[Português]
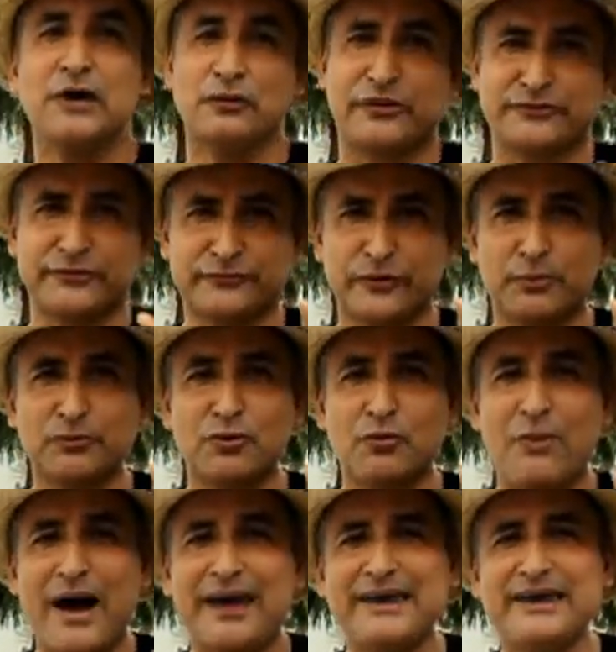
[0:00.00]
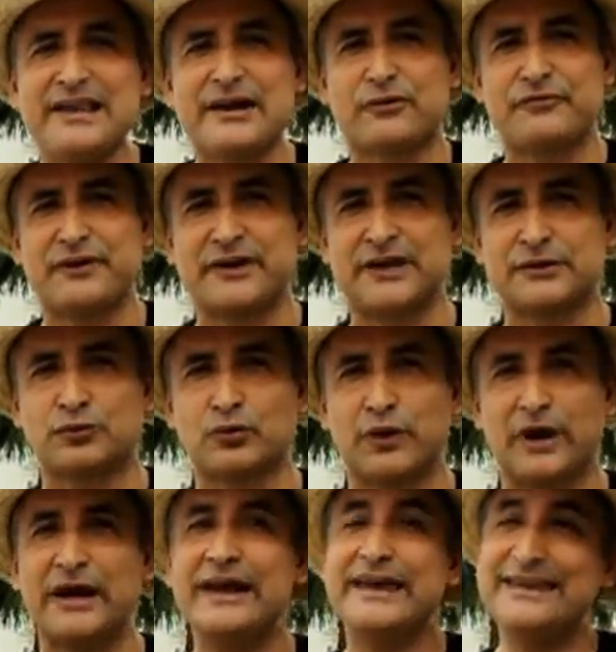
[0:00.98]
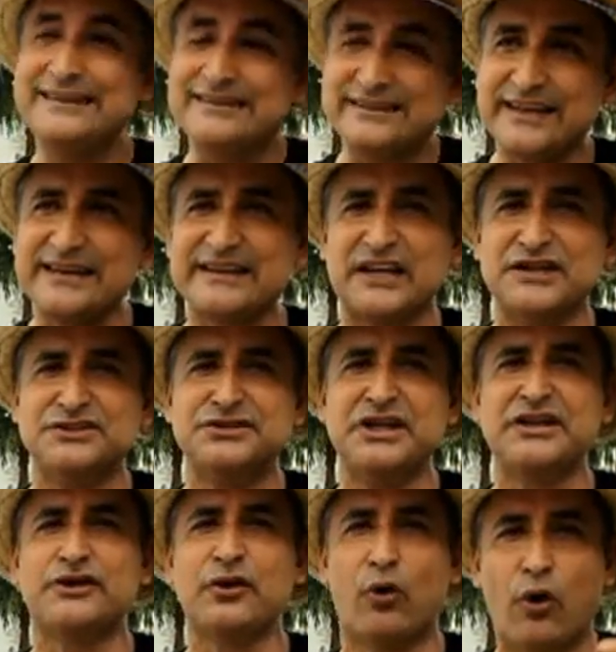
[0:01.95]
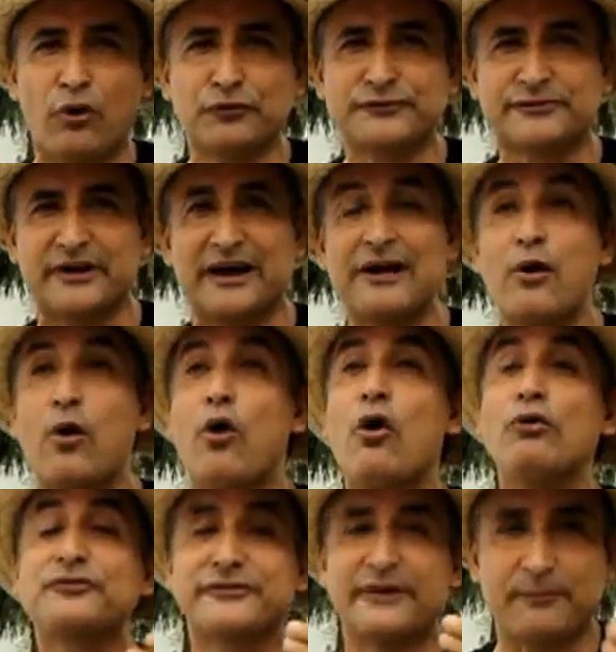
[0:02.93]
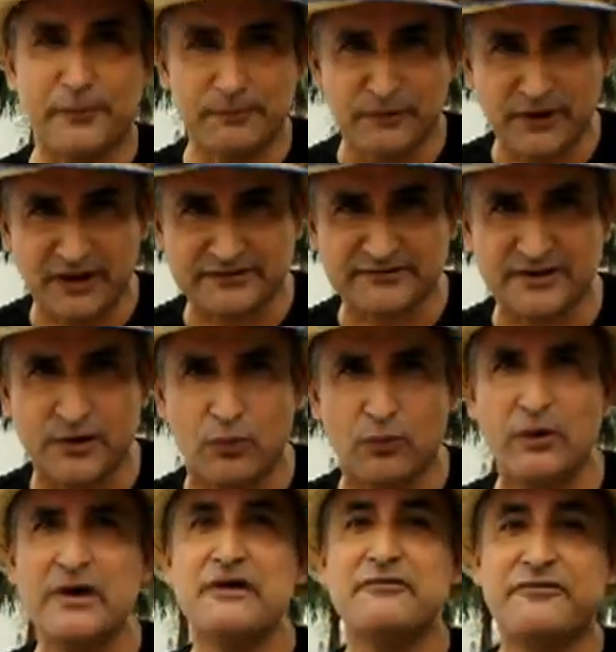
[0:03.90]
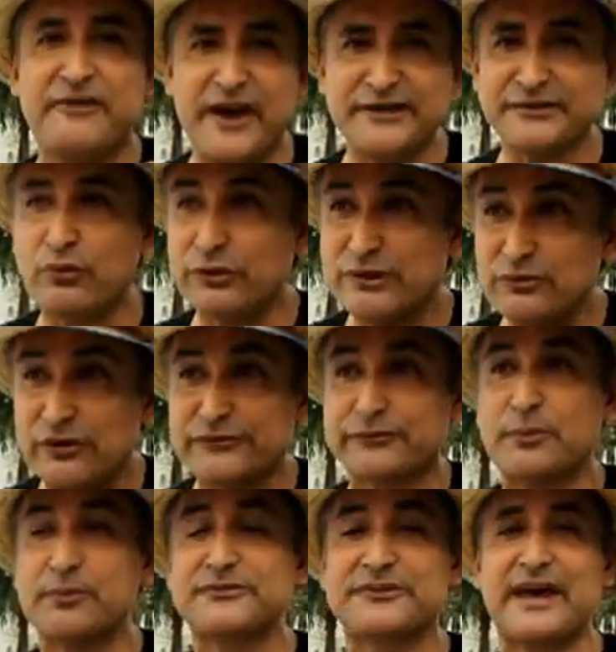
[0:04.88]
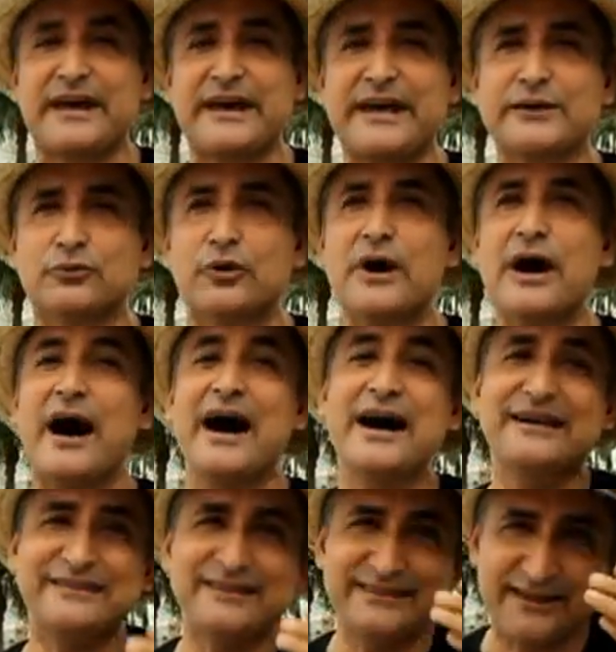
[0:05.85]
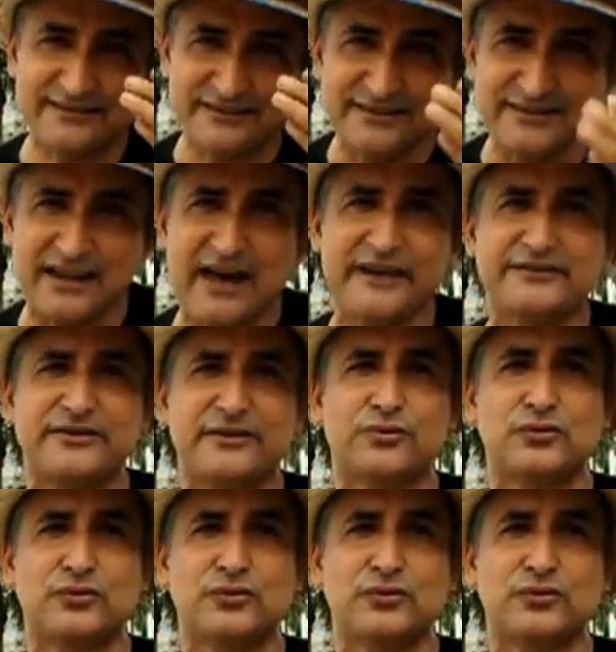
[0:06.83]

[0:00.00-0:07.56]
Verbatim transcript: Nós estamos numa ilha, governadora. Entenda a gente, ouça, ouça a população, veja o que nós estamos querendo antes de assinar esse